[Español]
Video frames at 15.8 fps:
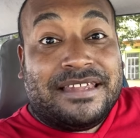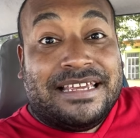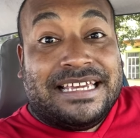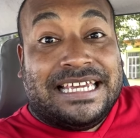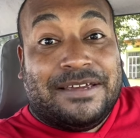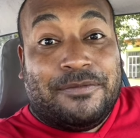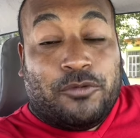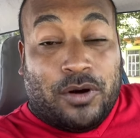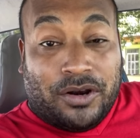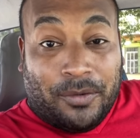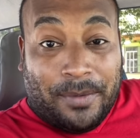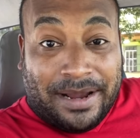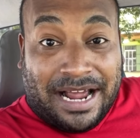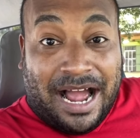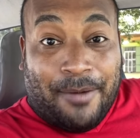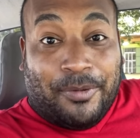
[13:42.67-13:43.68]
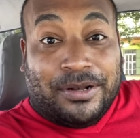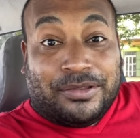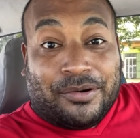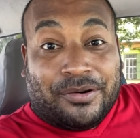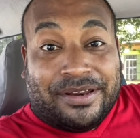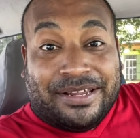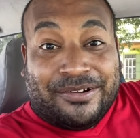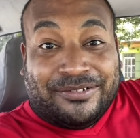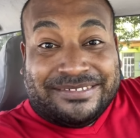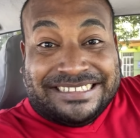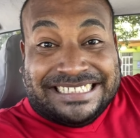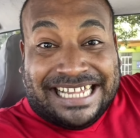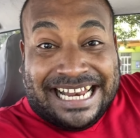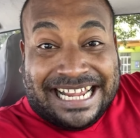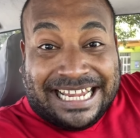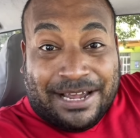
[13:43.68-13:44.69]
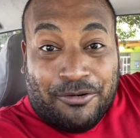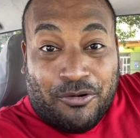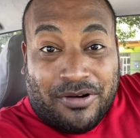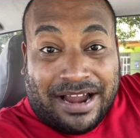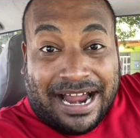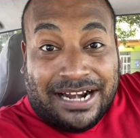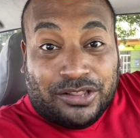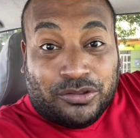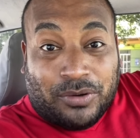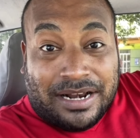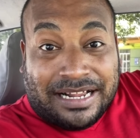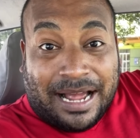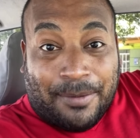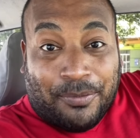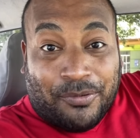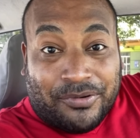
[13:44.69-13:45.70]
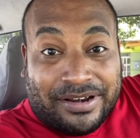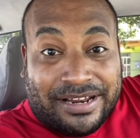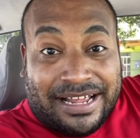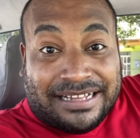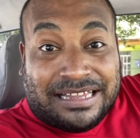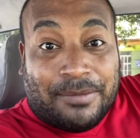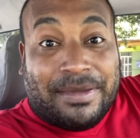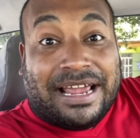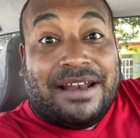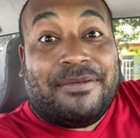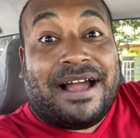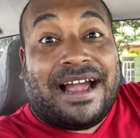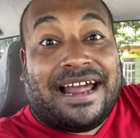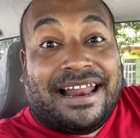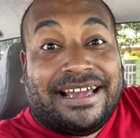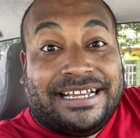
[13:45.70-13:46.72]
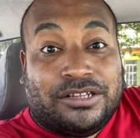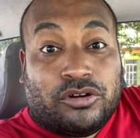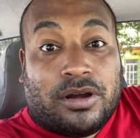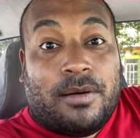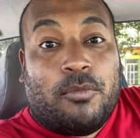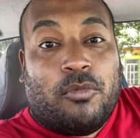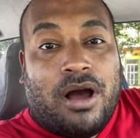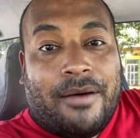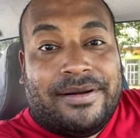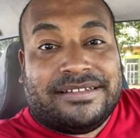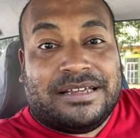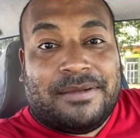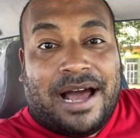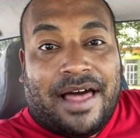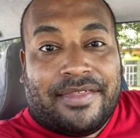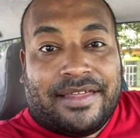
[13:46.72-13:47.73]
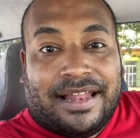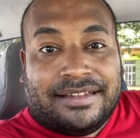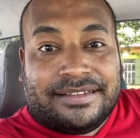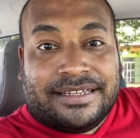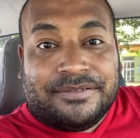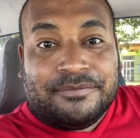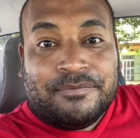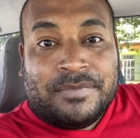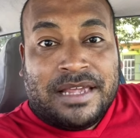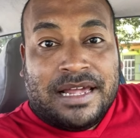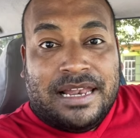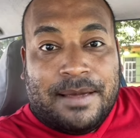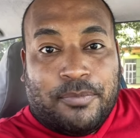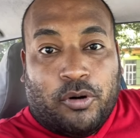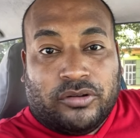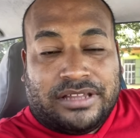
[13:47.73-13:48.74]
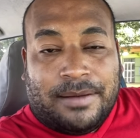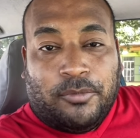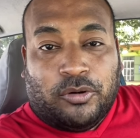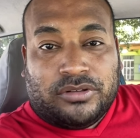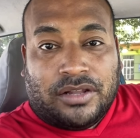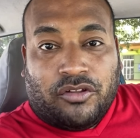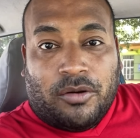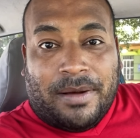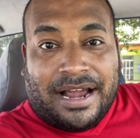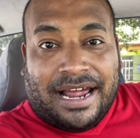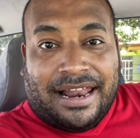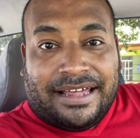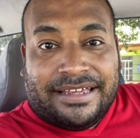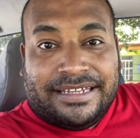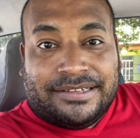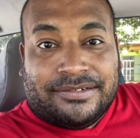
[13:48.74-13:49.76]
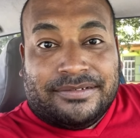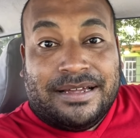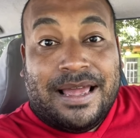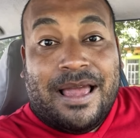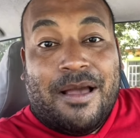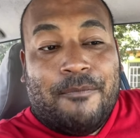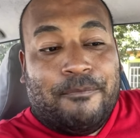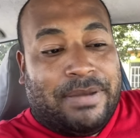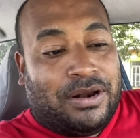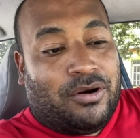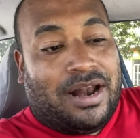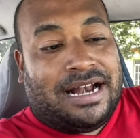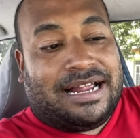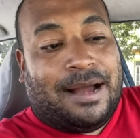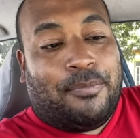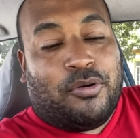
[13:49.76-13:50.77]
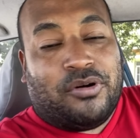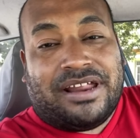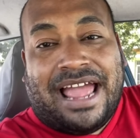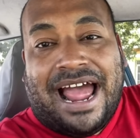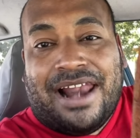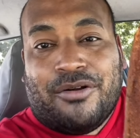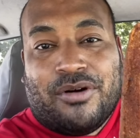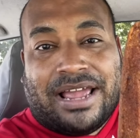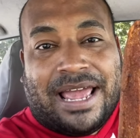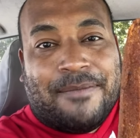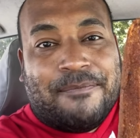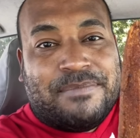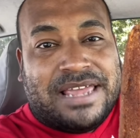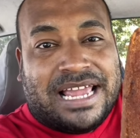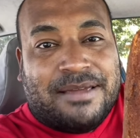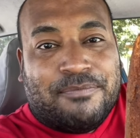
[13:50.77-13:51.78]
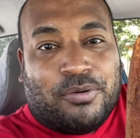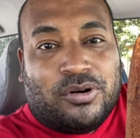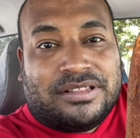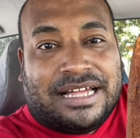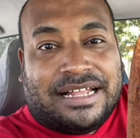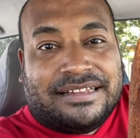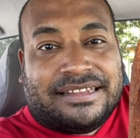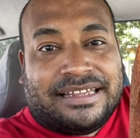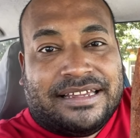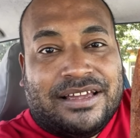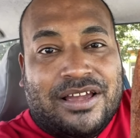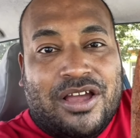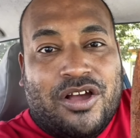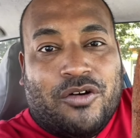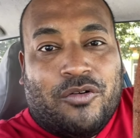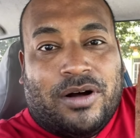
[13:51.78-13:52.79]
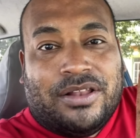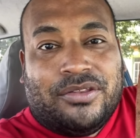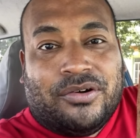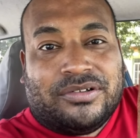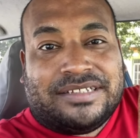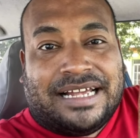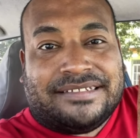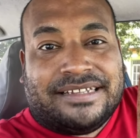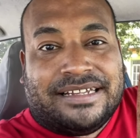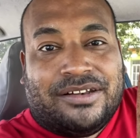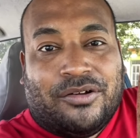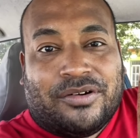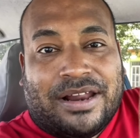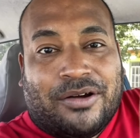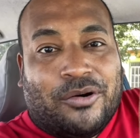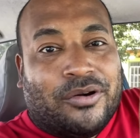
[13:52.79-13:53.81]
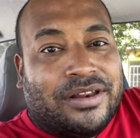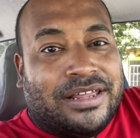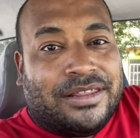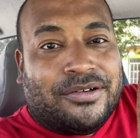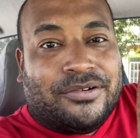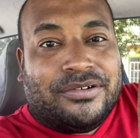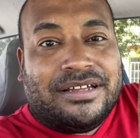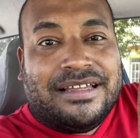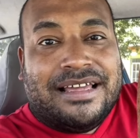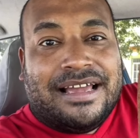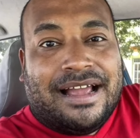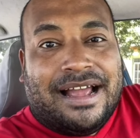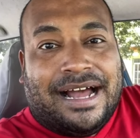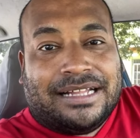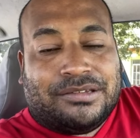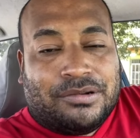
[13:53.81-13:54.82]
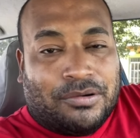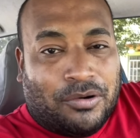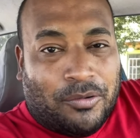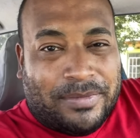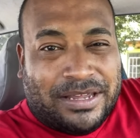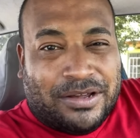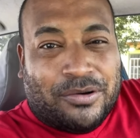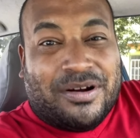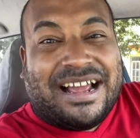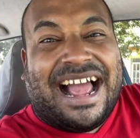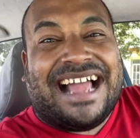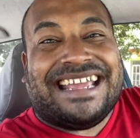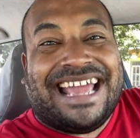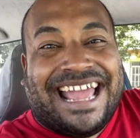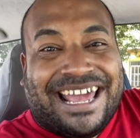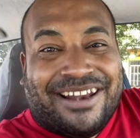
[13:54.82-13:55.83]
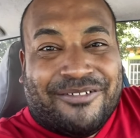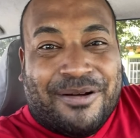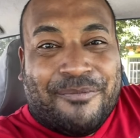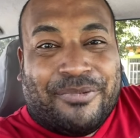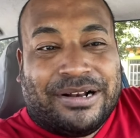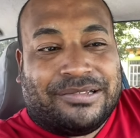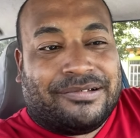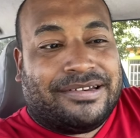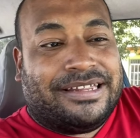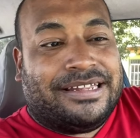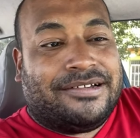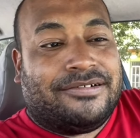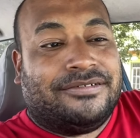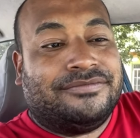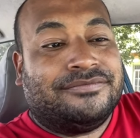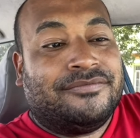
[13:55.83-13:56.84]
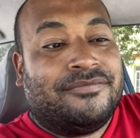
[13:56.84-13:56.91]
Y cuando vengas a Puerto Rico tienes que buscar tu alcapurria, también el bacalaito, que vamos a ver si más adelante le puedo estar mostrando el bacalaito, Pero la alcapurria es algo que es bien importante cuando se hacen los recorridos gastronómicos callejeros en Puerto Rico.